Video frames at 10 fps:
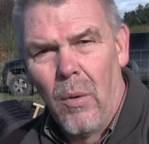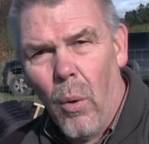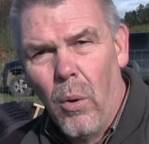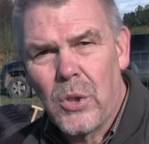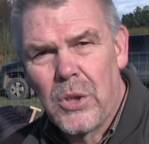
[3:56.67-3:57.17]

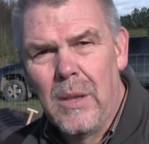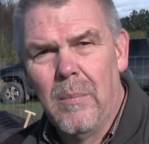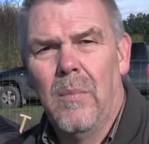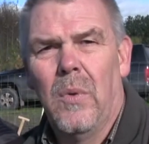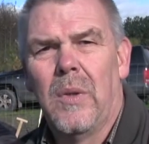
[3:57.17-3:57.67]

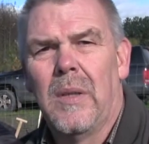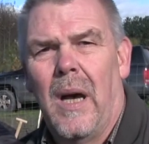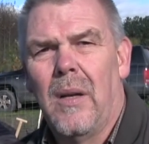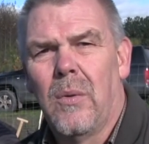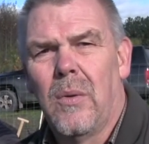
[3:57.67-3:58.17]
hochschieben und
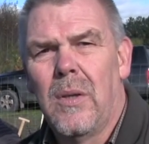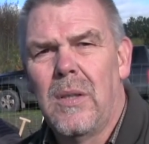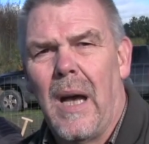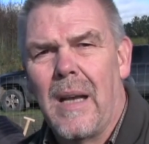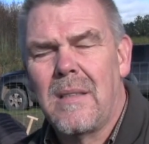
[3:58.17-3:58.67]

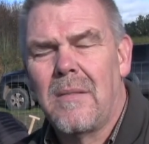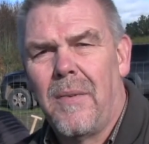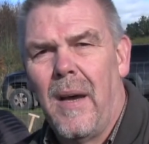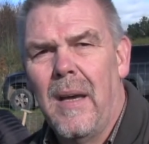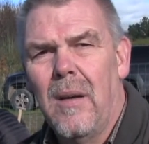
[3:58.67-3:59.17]
dadurch
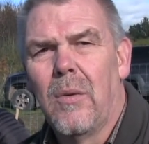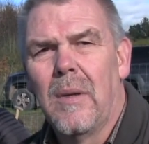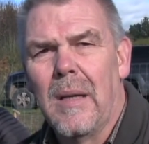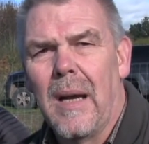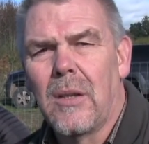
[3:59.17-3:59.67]
astfrei
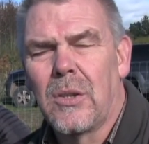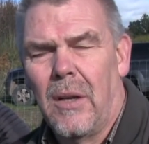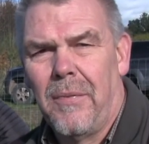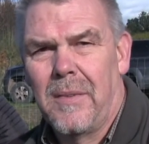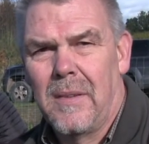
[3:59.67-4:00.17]
und
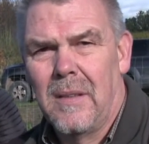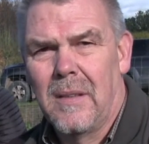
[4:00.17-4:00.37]
Langschaft